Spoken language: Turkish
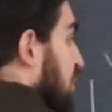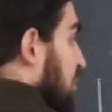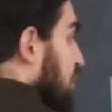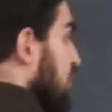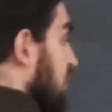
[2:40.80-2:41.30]

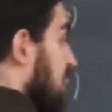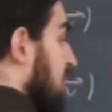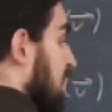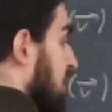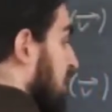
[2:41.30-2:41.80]
olsun.
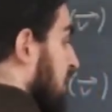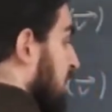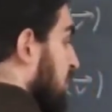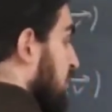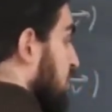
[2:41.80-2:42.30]

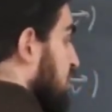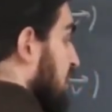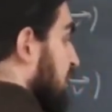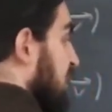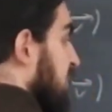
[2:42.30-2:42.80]

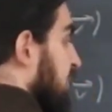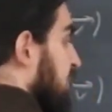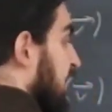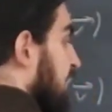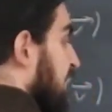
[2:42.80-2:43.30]
Burada bir
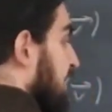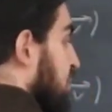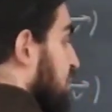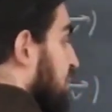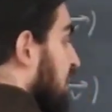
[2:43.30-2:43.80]
V
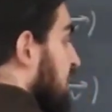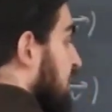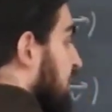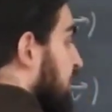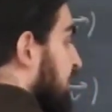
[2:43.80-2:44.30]
vektörü var.
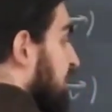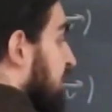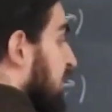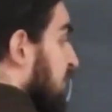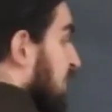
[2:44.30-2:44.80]

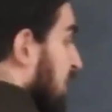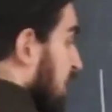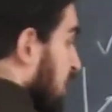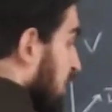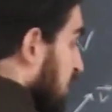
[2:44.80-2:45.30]

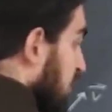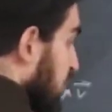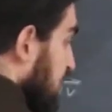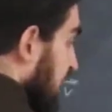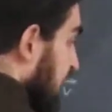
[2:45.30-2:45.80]

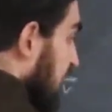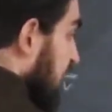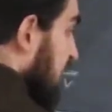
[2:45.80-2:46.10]
Buradaki